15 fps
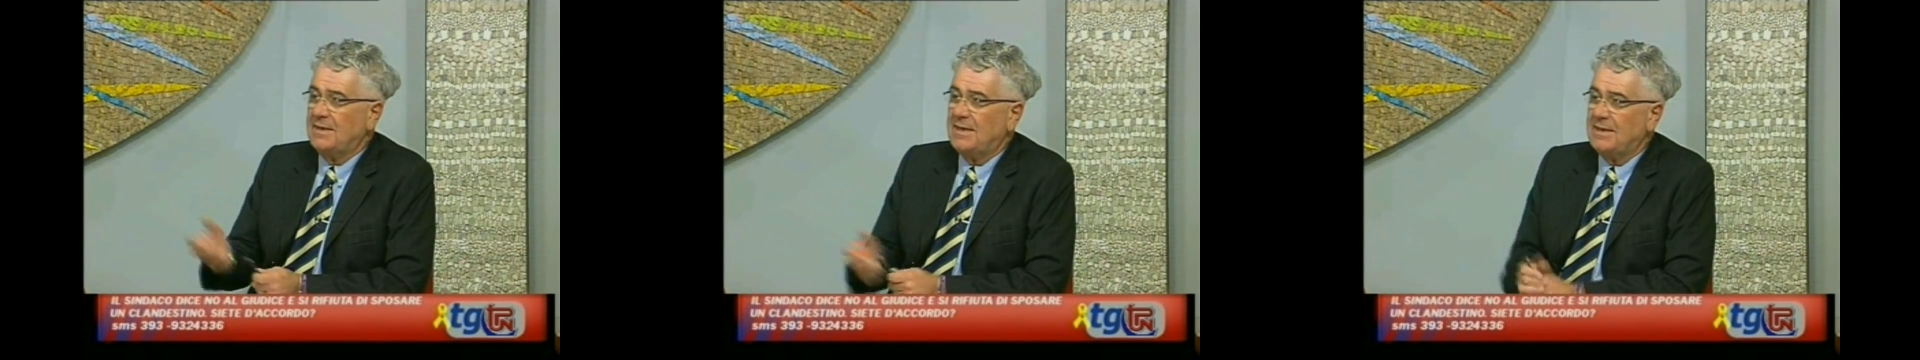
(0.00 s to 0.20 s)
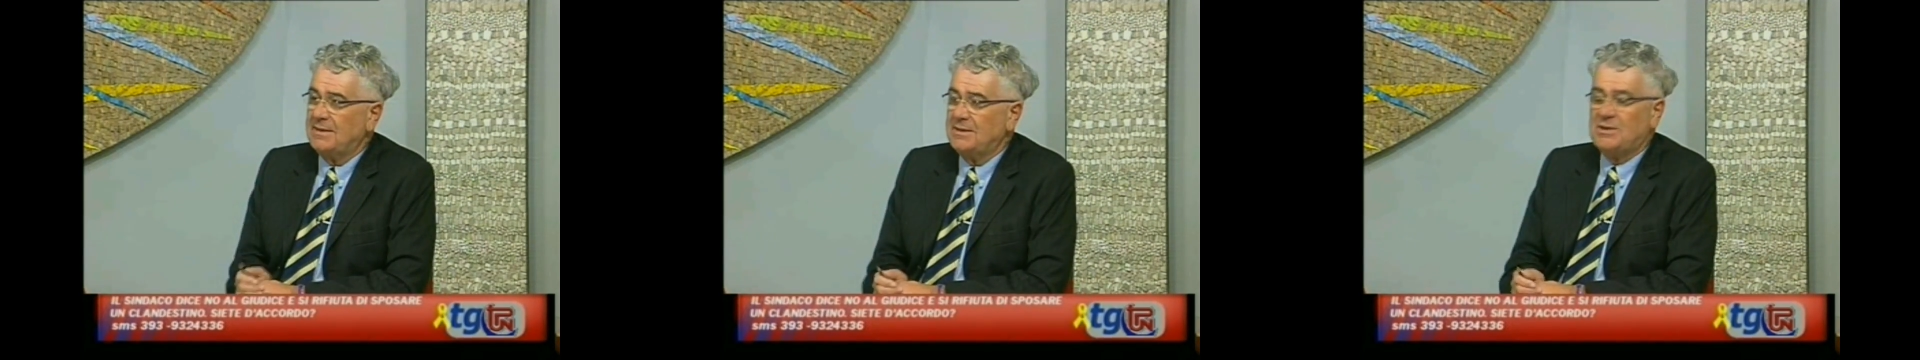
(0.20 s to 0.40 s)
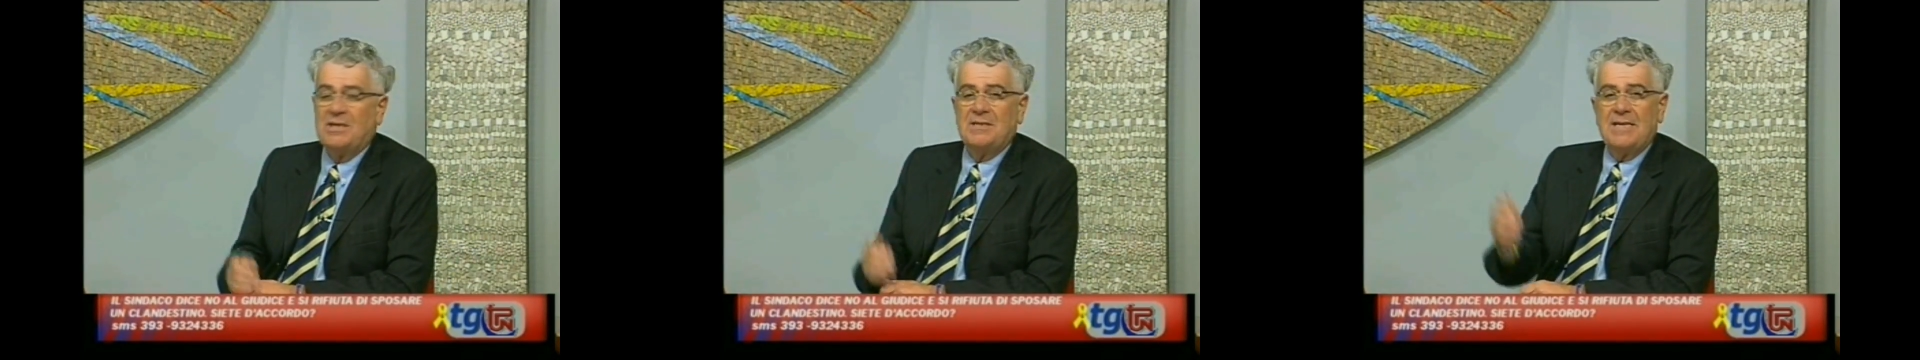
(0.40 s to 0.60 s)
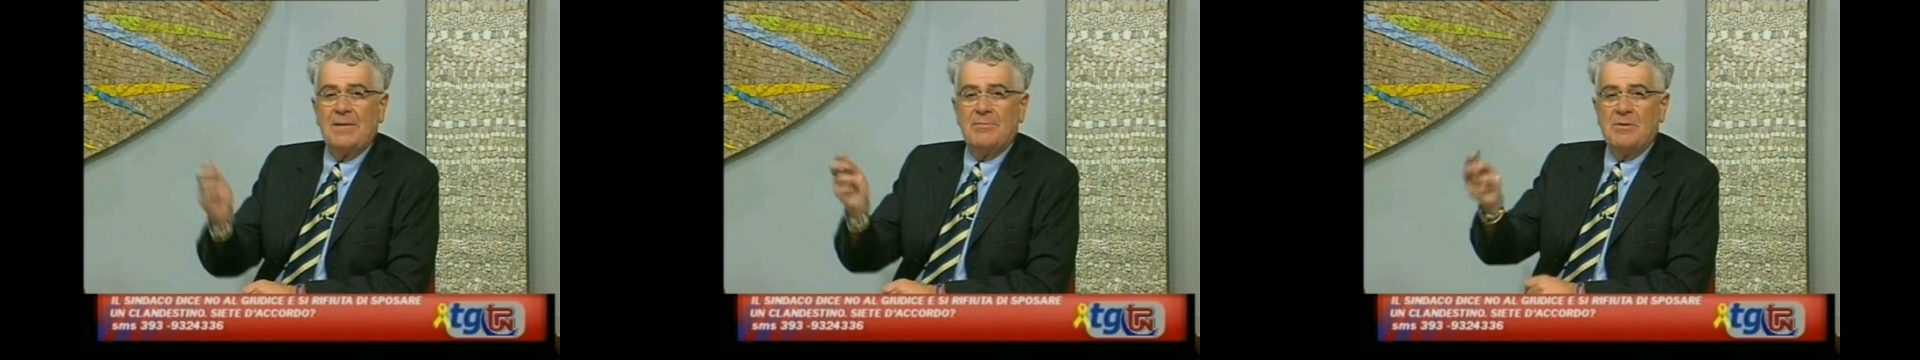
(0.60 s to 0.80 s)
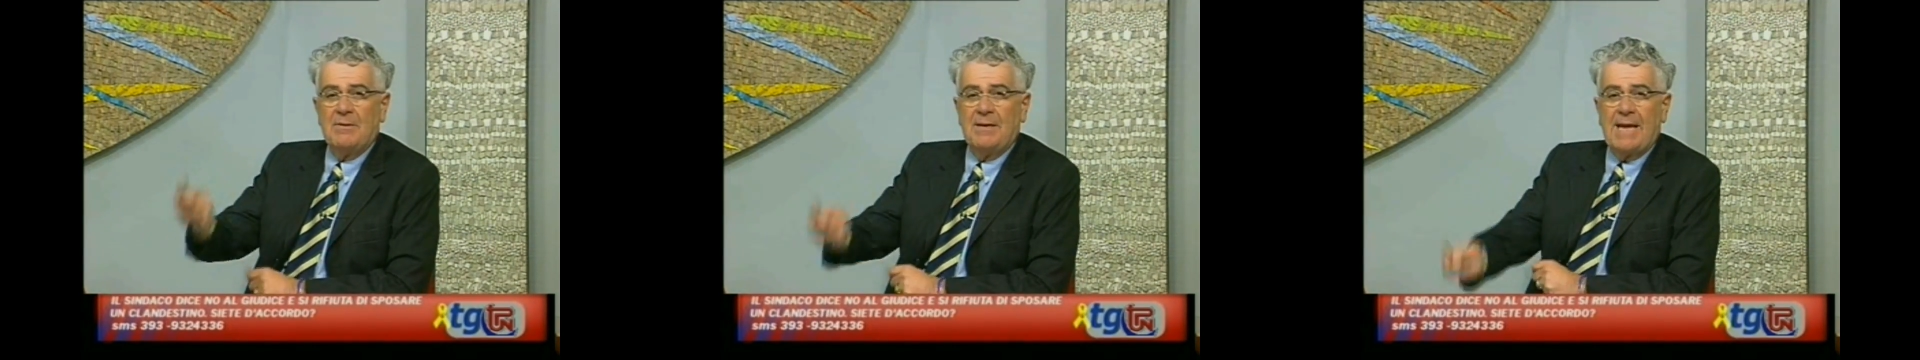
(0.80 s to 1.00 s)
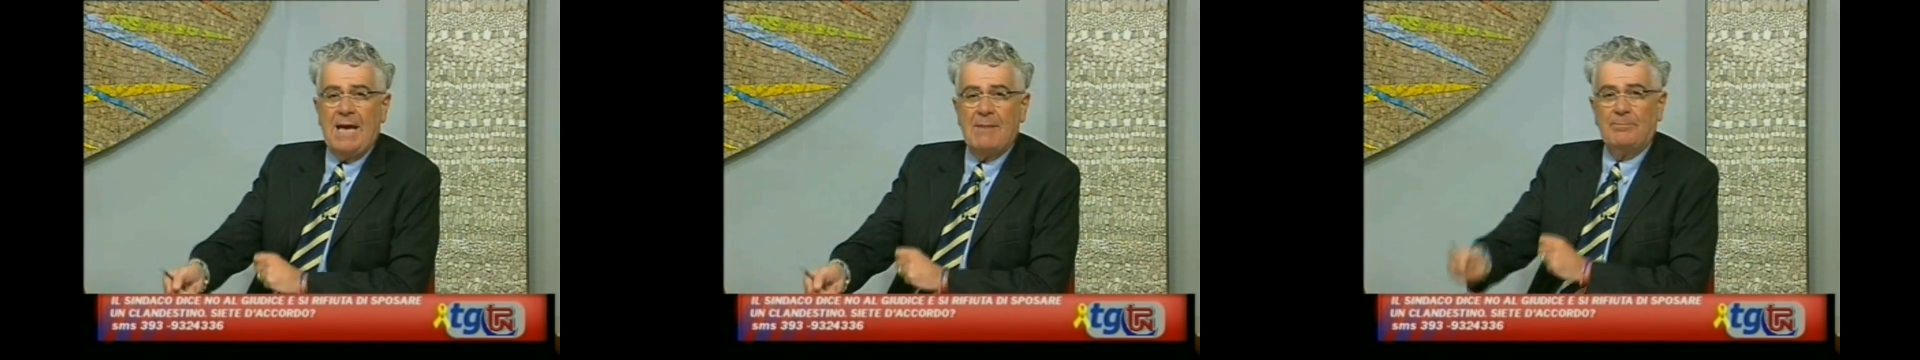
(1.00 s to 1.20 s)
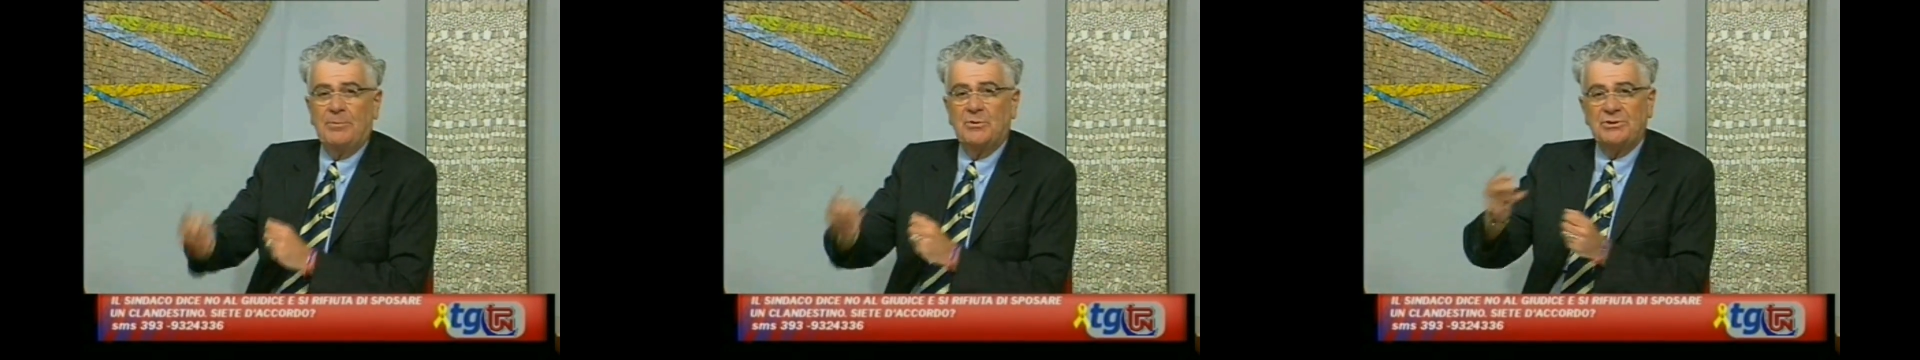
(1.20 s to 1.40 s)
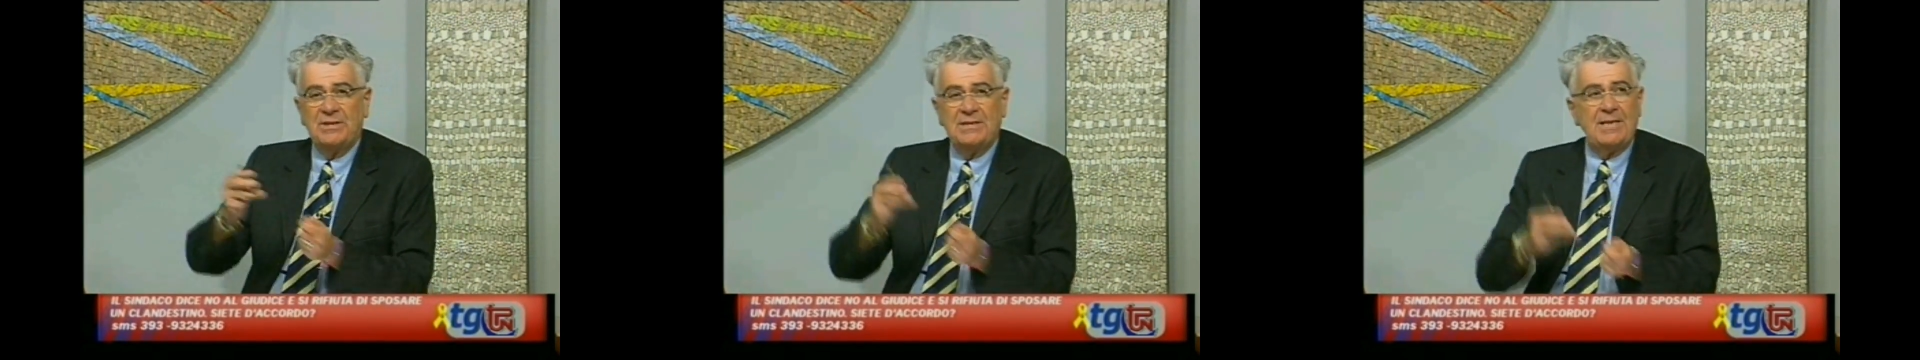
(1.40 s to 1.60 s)
eh, scendiamo in campo,
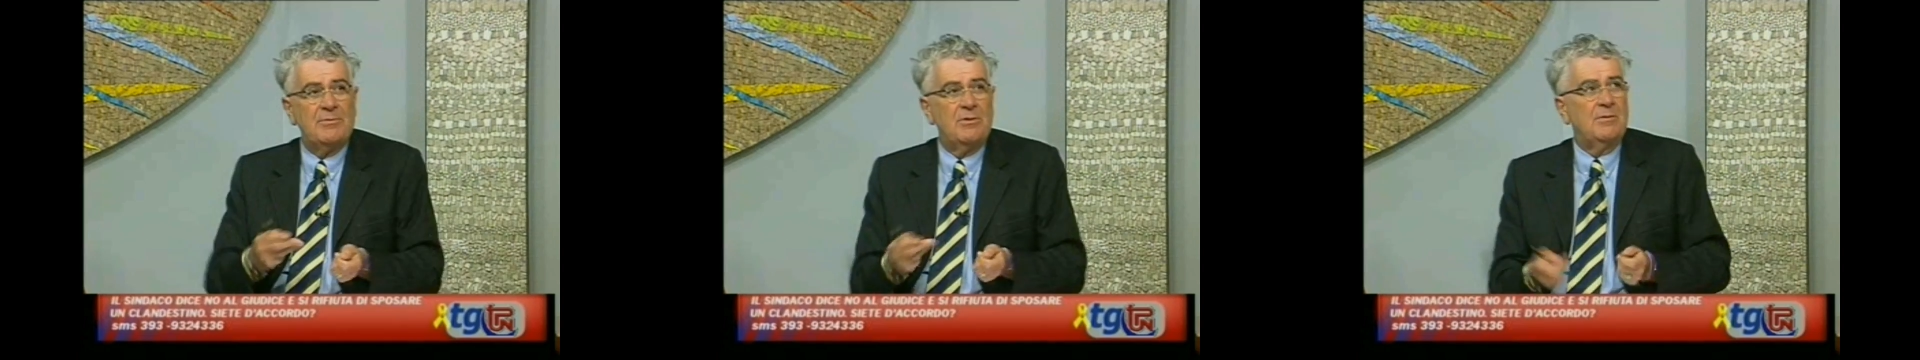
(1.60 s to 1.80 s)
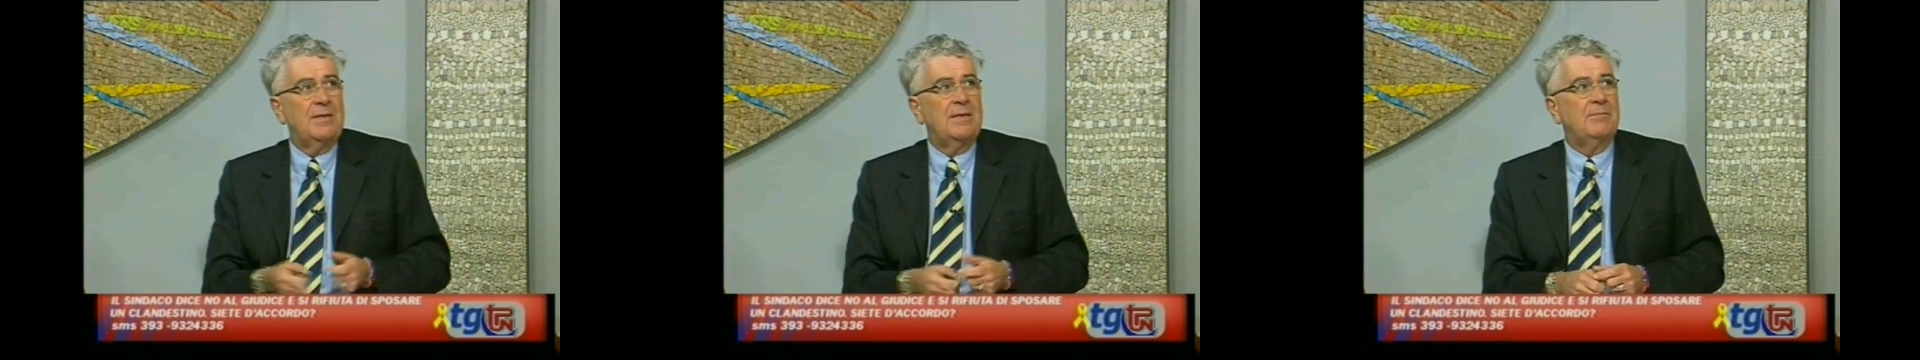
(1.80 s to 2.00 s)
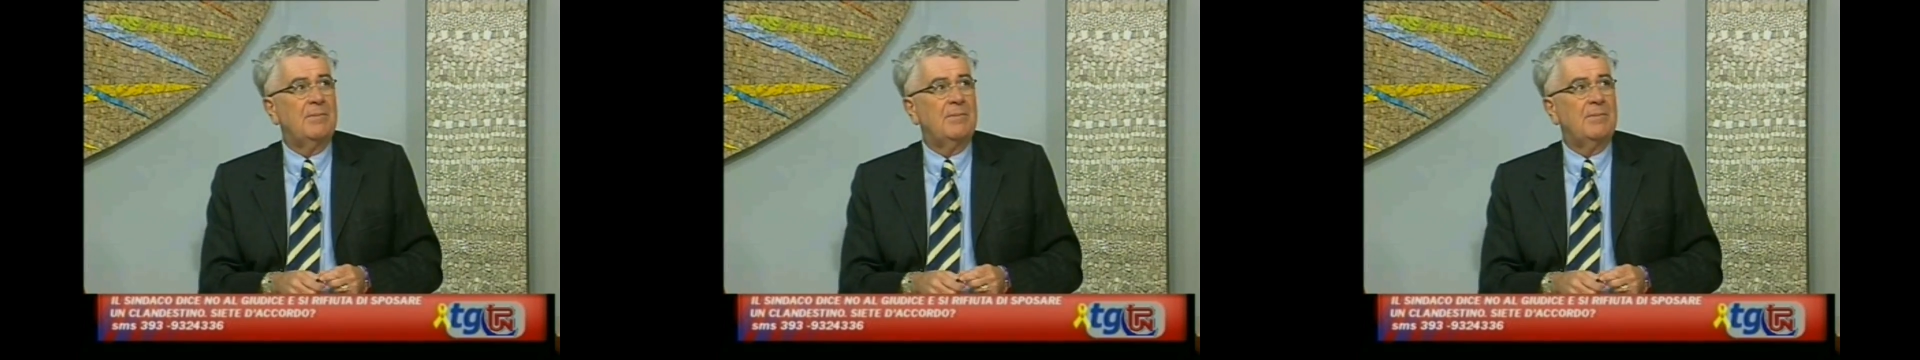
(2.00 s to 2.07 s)
scendiamo, eh,